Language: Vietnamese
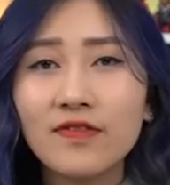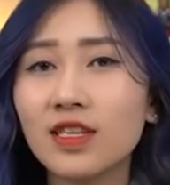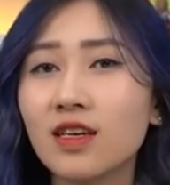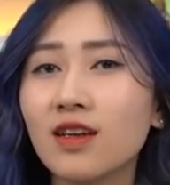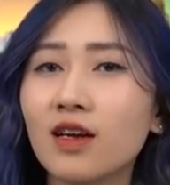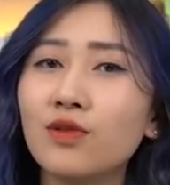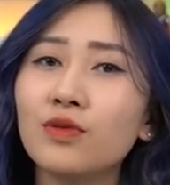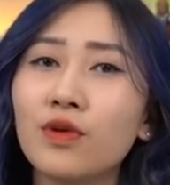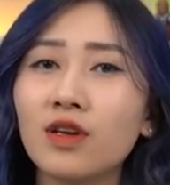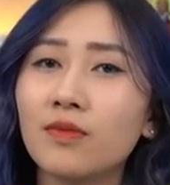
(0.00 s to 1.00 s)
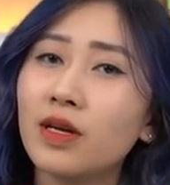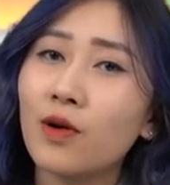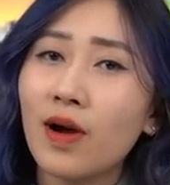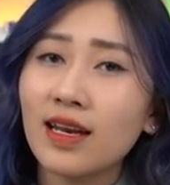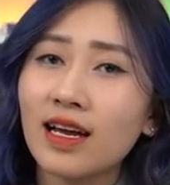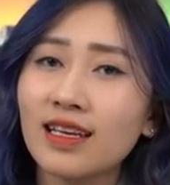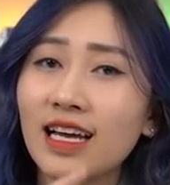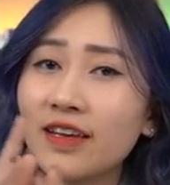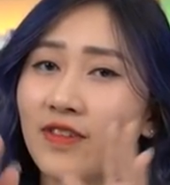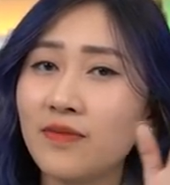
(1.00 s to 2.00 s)
Thì việc thiết kế nút nguồn ở bên ngoài này
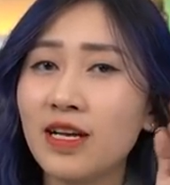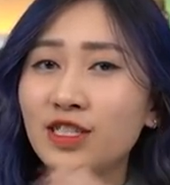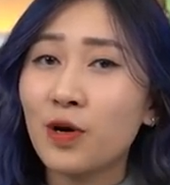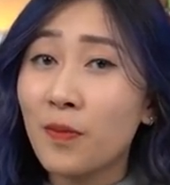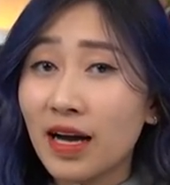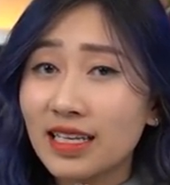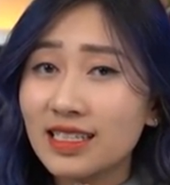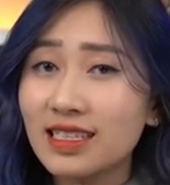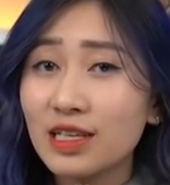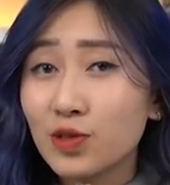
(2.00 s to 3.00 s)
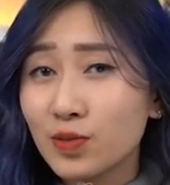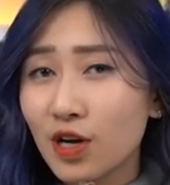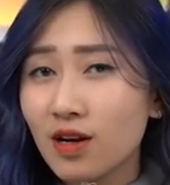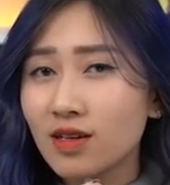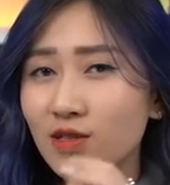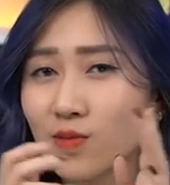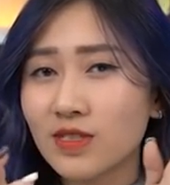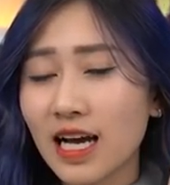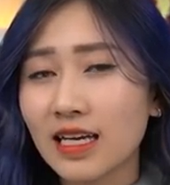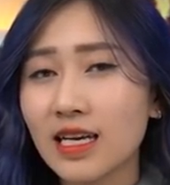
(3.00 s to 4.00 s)
thay vì bên trong máy thì sẽ giúp cho người
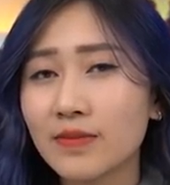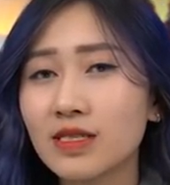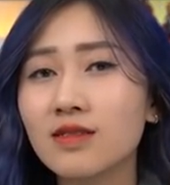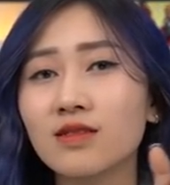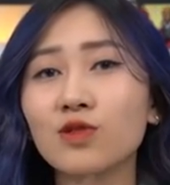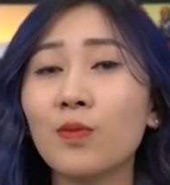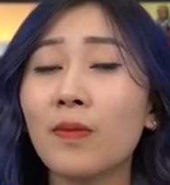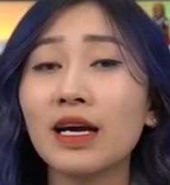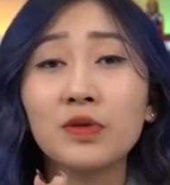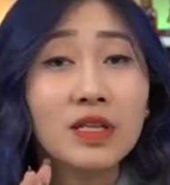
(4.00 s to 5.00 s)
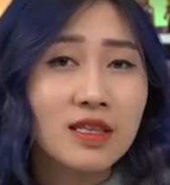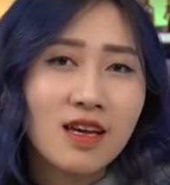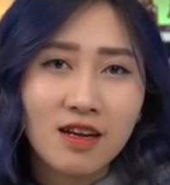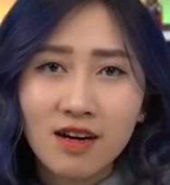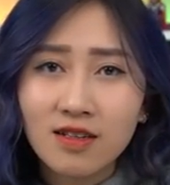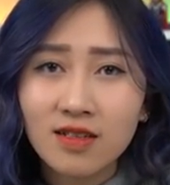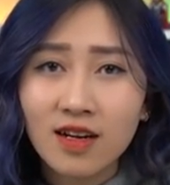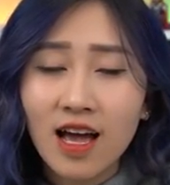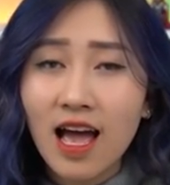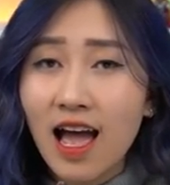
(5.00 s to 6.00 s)
dùng trải nghiệm sử dụng máy thuận tiện hơn
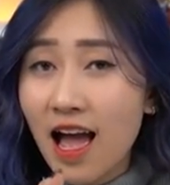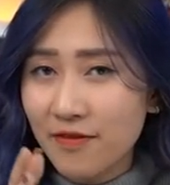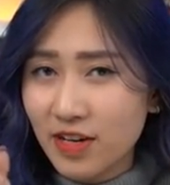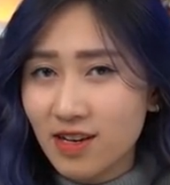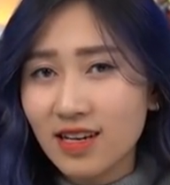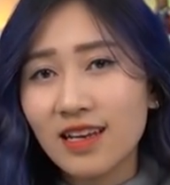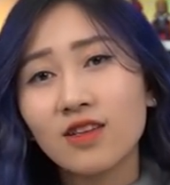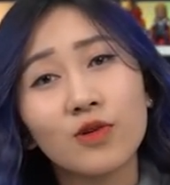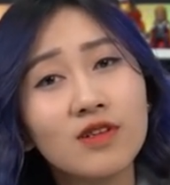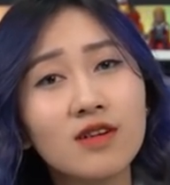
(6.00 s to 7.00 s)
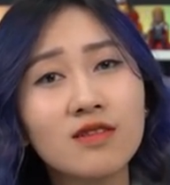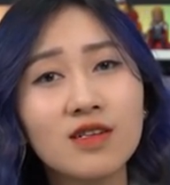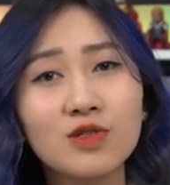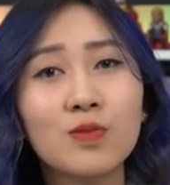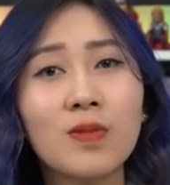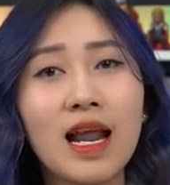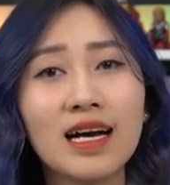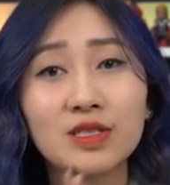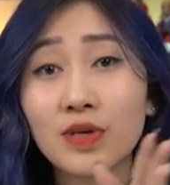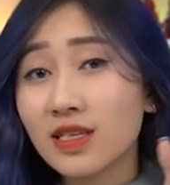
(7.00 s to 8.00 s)
và vâng, hướng đến đối tượng người dùng
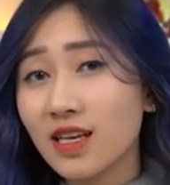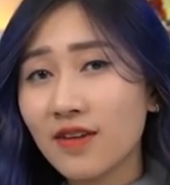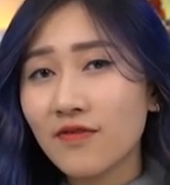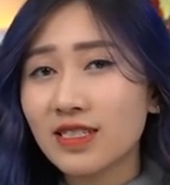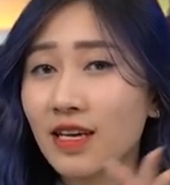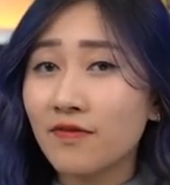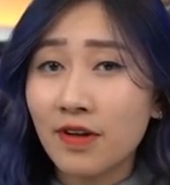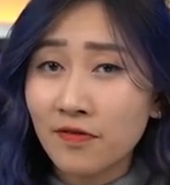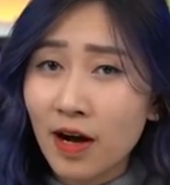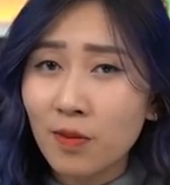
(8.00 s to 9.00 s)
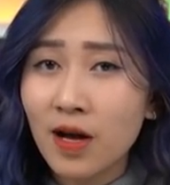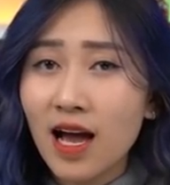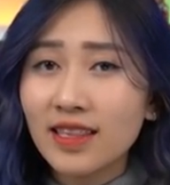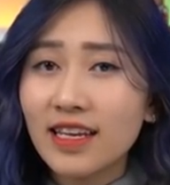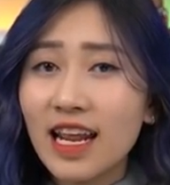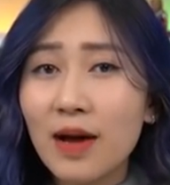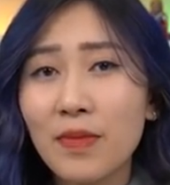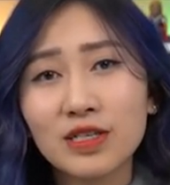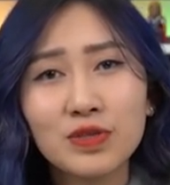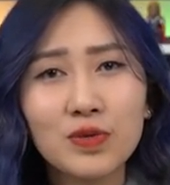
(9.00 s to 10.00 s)
là doanh nhân và dân văn phòng. Thế nên là
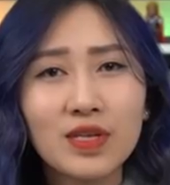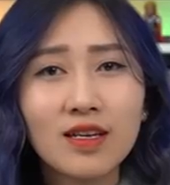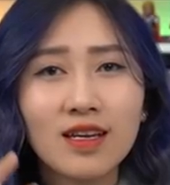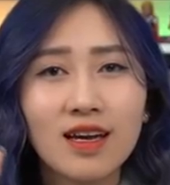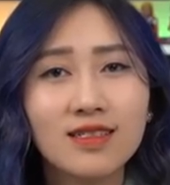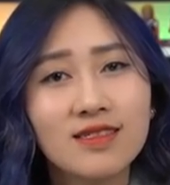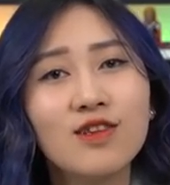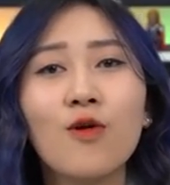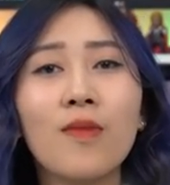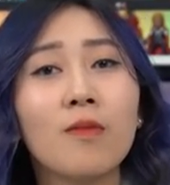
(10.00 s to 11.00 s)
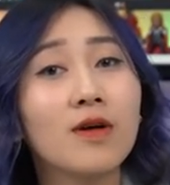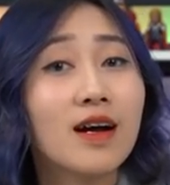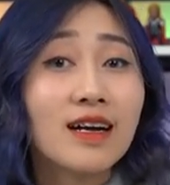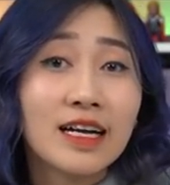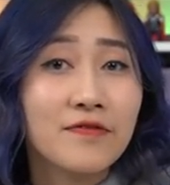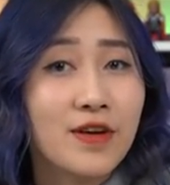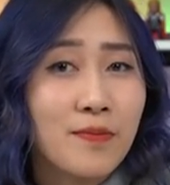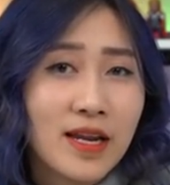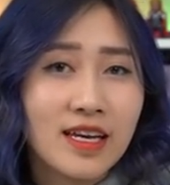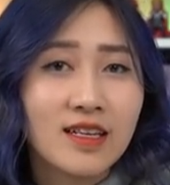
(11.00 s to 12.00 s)
mặc dù thiết kế siêu mỏng ở các cạnh
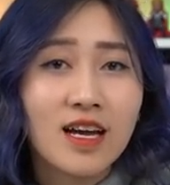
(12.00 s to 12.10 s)
viền màn hình,